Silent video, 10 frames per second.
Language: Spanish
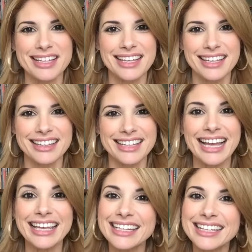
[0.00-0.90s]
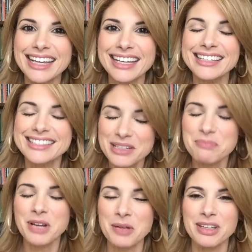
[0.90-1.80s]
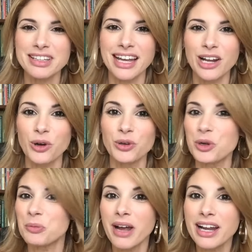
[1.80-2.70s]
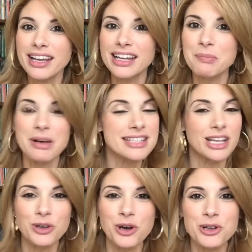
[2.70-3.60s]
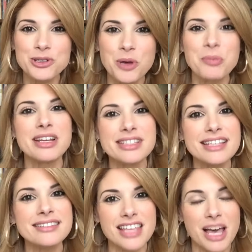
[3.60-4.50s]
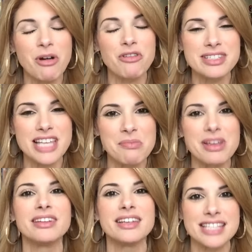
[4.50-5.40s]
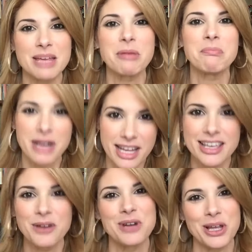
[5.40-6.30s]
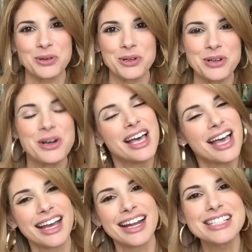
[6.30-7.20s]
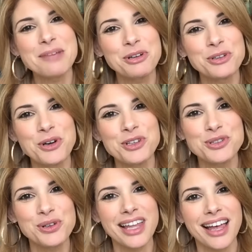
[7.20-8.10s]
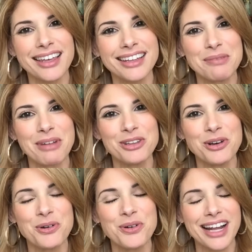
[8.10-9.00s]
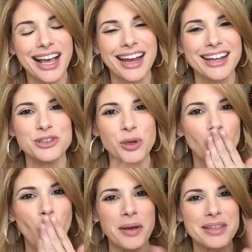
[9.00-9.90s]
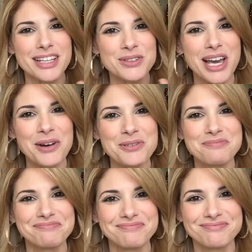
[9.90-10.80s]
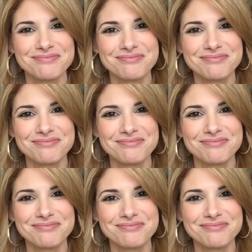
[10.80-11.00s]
Así es que tranquilita que es simplemente algo normal que le pasa a todos los hombres y se llama oficialmente semen preeyaculatorio. Gracias por tu consulta y te mando un gran cariño. más. Chao, chao.